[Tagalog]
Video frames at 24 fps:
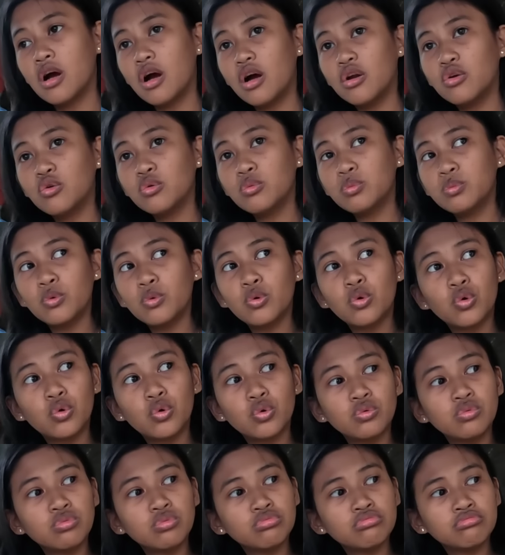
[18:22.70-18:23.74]
Ano po,
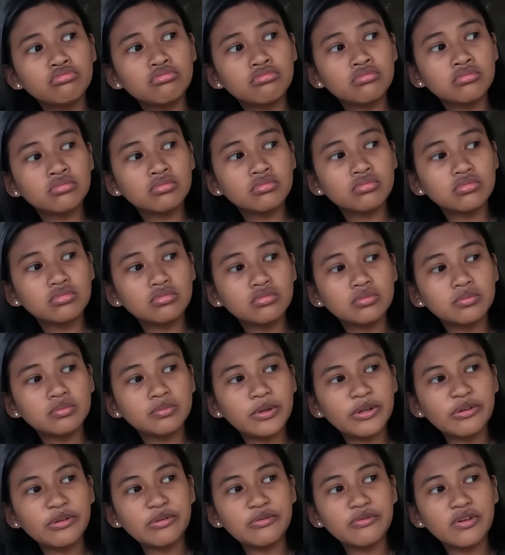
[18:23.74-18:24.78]

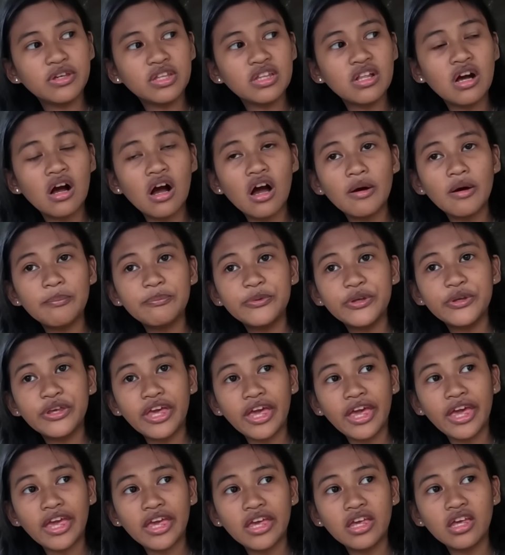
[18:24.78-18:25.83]
mm, pag-bake ng
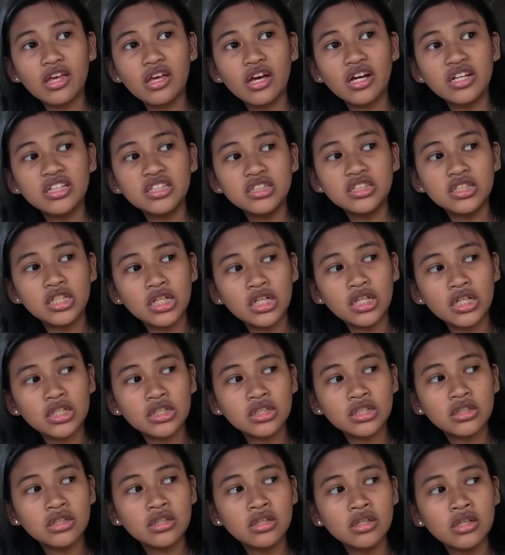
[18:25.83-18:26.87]
cupcake,
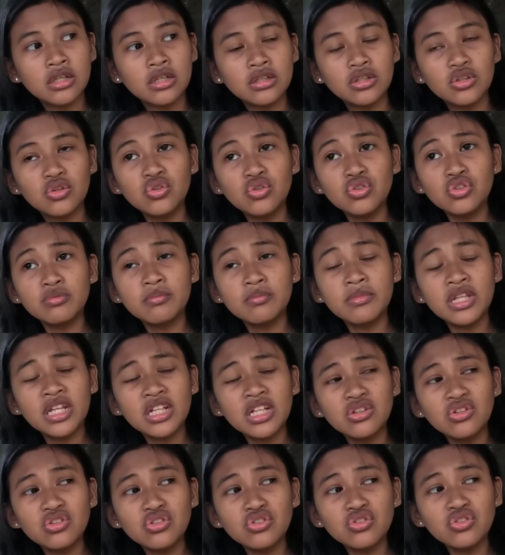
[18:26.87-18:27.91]
ganyan. Tinut may
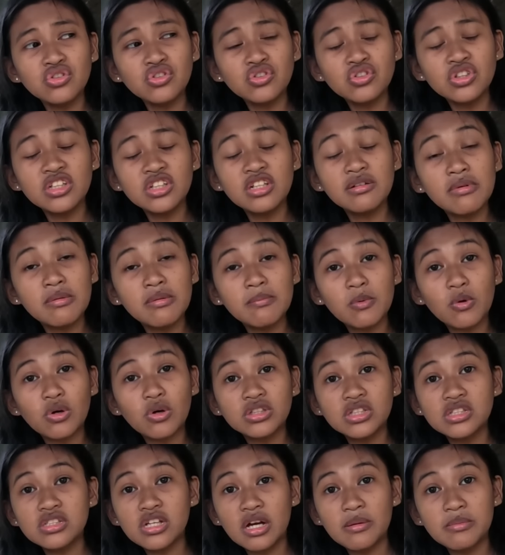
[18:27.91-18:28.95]
nagtuturo din naman po
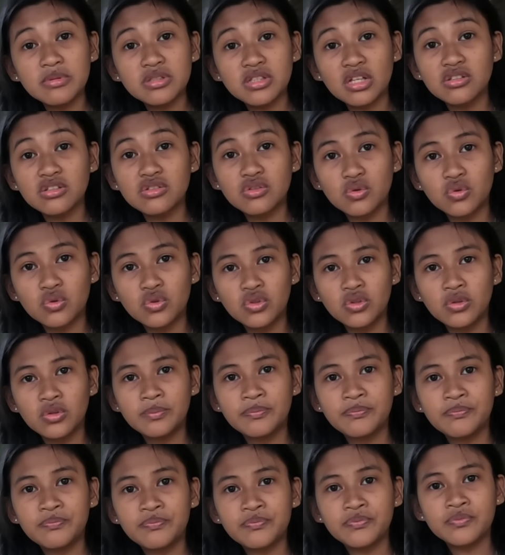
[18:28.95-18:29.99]
kasi sa amin sa school.
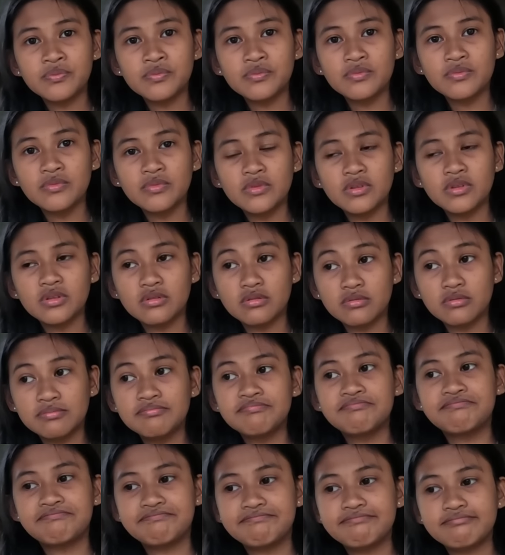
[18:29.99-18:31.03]
Oo.
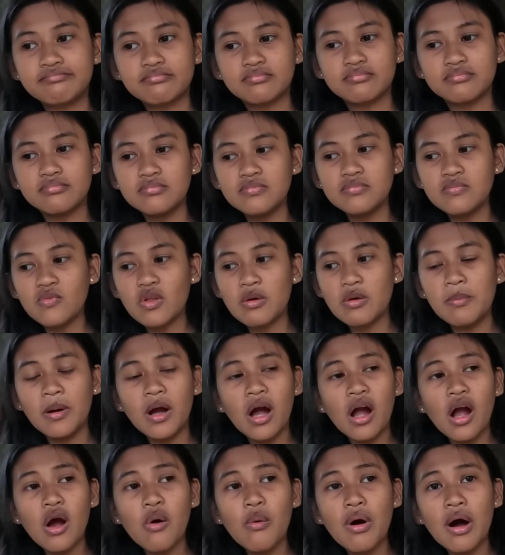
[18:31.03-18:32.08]

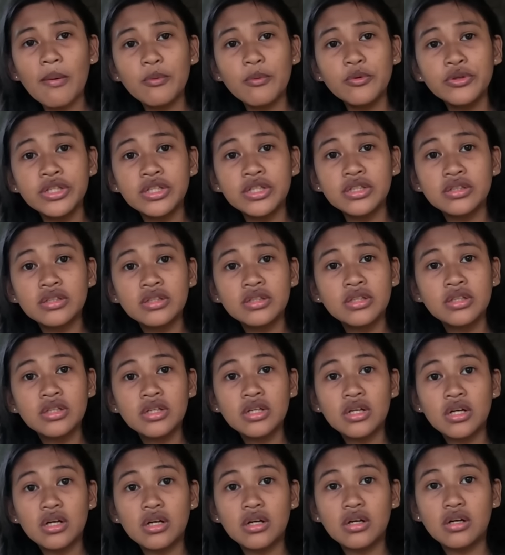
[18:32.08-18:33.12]
Parang Paggawa sa po ng- pastries,
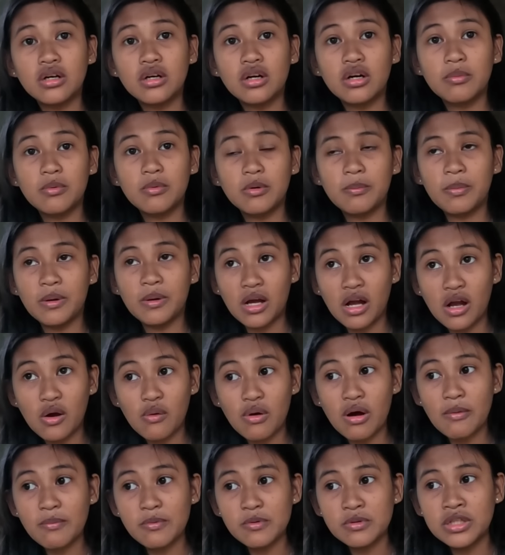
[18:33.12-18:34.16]
ganun. Ano? Opo,
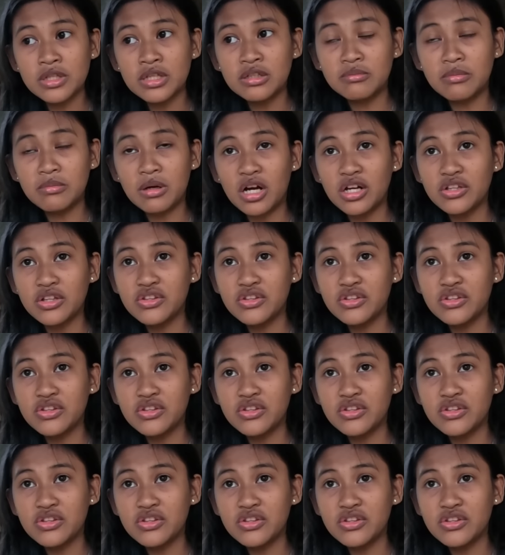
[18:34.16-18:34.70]
pagkagawa po ng mga